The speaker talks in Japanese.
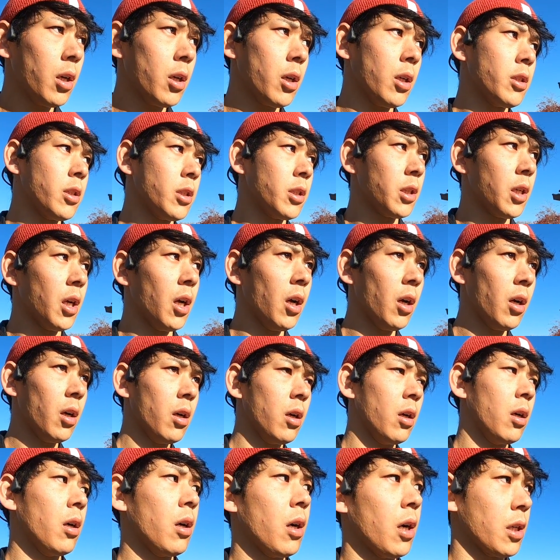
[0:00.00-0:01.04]
感じが
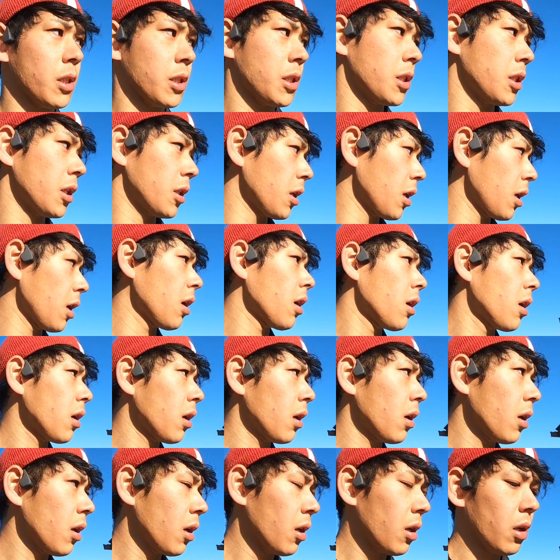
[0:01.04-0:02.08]
走ってて、
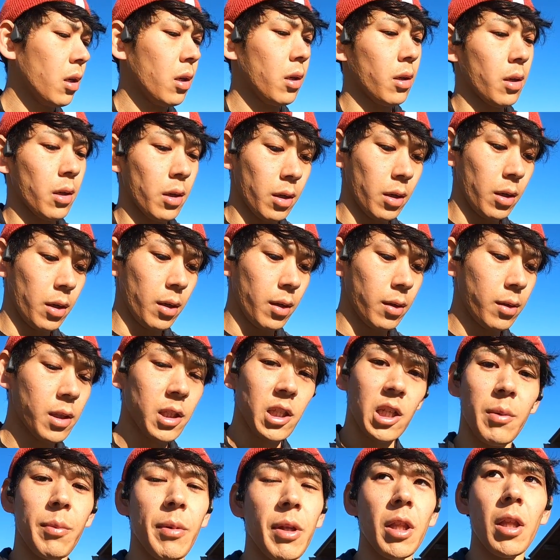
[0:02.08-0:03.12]
えー、つ
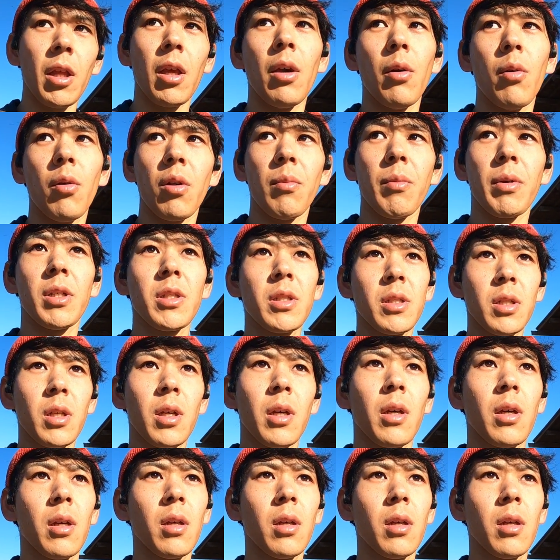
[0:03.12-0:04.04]
かめております。